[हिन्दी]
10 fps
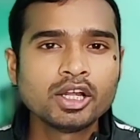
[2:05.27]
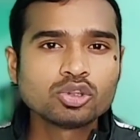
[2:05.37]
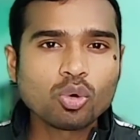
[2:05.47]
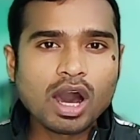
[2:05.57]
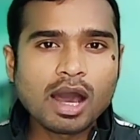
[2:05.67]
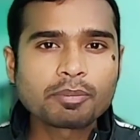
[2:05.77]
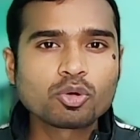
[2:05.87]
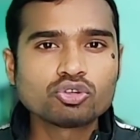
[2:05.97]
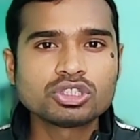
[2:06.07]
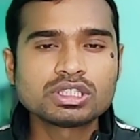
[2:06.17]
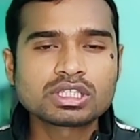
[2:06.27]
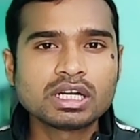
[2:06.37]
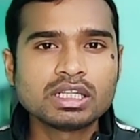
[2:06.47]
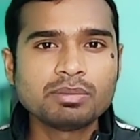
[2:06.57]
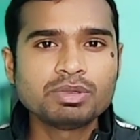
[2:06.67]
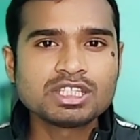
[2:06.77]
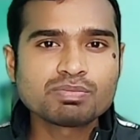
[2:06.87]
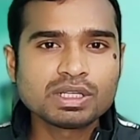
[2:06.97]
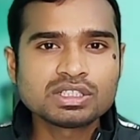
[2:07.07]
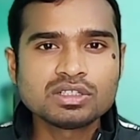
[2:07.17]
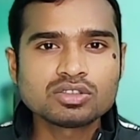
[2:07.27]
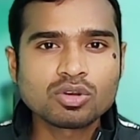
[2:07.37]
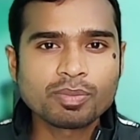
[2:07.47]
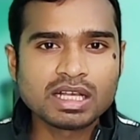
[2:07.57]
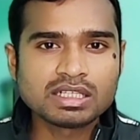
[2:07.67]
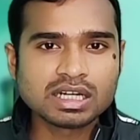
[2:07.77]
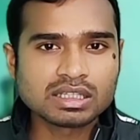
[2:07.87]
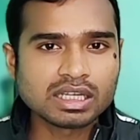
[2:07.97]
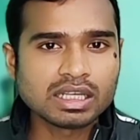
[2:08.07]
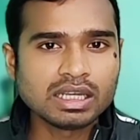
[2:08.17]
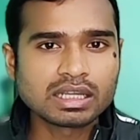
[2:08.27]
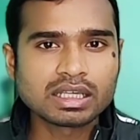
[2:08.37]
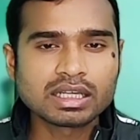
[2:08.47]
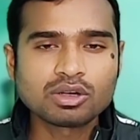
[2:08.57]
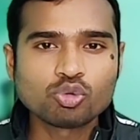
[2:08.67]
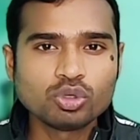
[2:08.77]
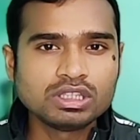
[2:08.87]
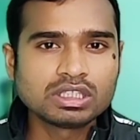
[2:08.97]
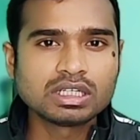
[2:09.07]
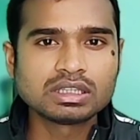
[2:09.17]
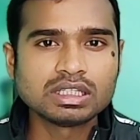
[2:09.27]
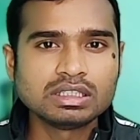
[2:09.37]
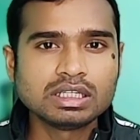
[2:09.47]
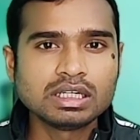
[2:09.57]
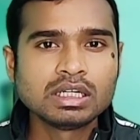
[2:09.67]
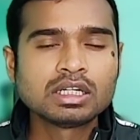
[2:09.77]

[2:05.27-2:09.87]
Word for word: तो आप कोशिश करिए बीस पच्चीस रुपया ज़्यादा ही लगेगा कोई दिक्कत नहीं है